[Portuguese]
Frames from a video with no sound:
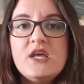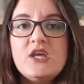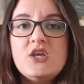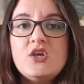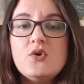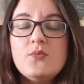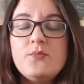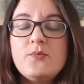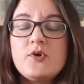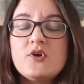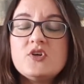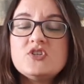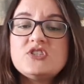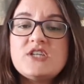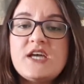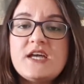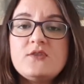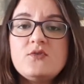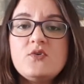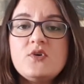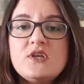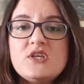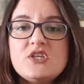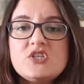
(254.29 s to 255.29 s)
e o
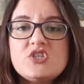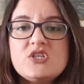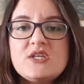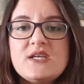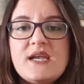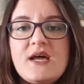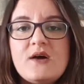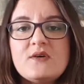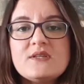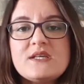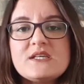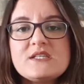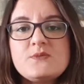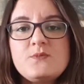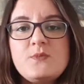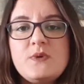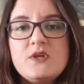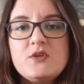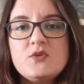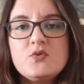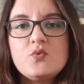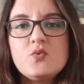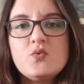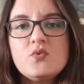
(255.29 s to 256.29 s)
projeto original das
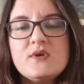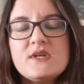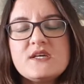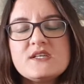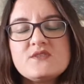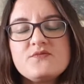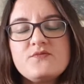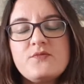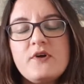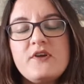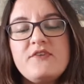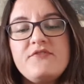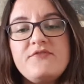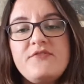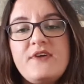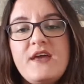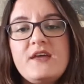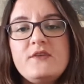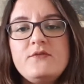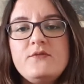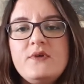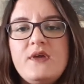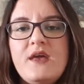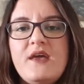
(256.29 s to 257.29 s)
pinturas foi
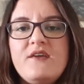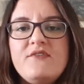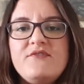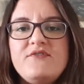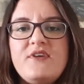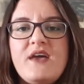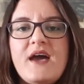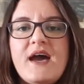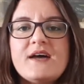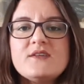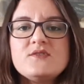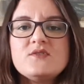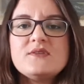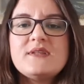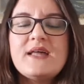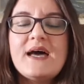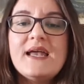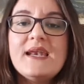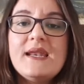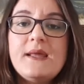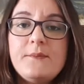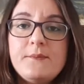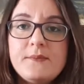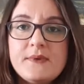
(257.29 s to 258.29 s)
feito e enviado
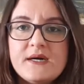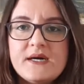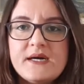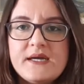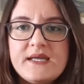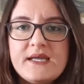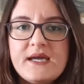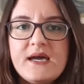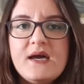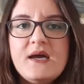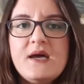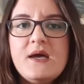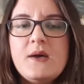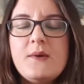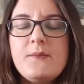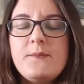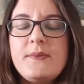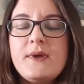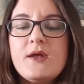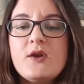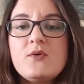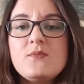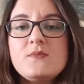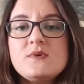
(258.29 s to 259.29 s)
da Alemanha
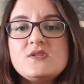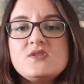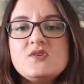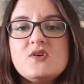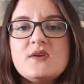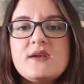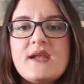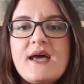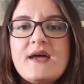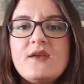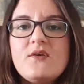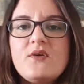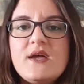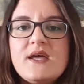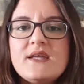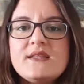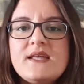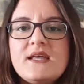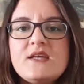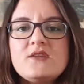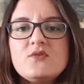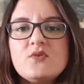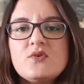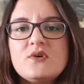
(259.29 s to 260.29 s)
pelo missionário
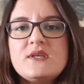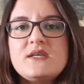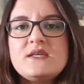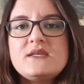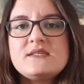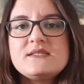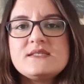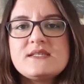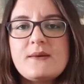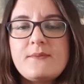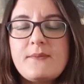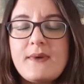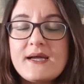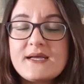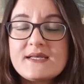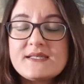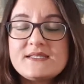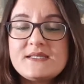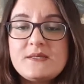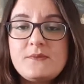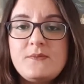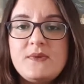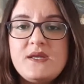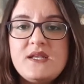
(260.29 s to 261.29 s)
redentorista
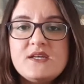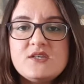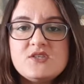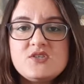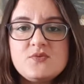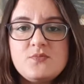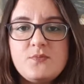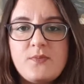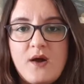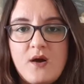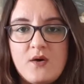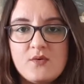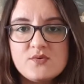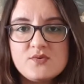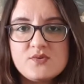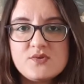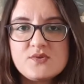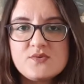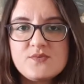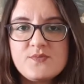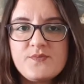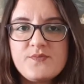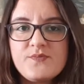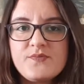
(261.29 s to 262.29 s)
Maximilian
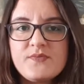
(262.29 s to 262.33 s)
Schmaus.